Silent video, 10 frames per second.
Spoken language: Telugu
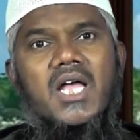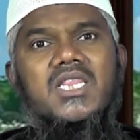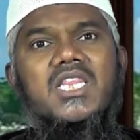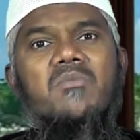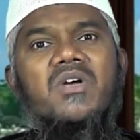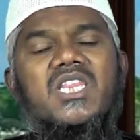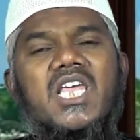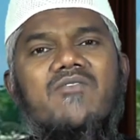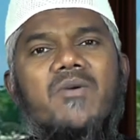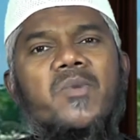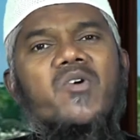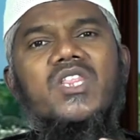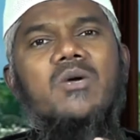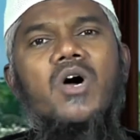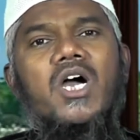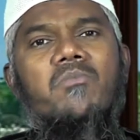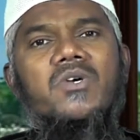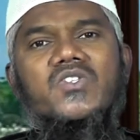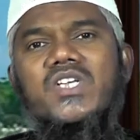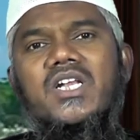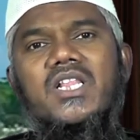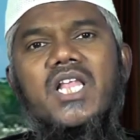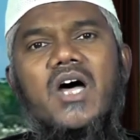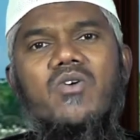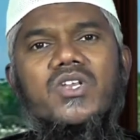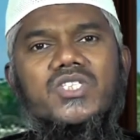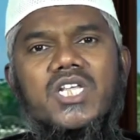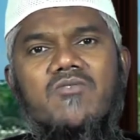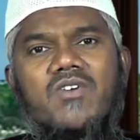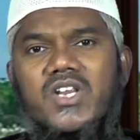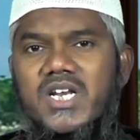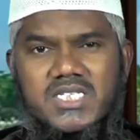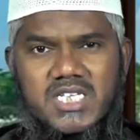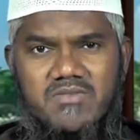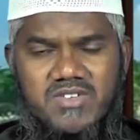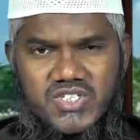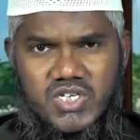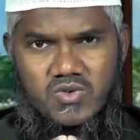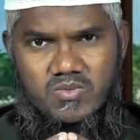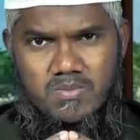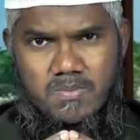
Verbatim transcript: అంతిమ దైవ ప్రవక్త మహమ్మద్ సల్లల్లాహు సల్లం వారు ఇలా సెలవిచ్చారు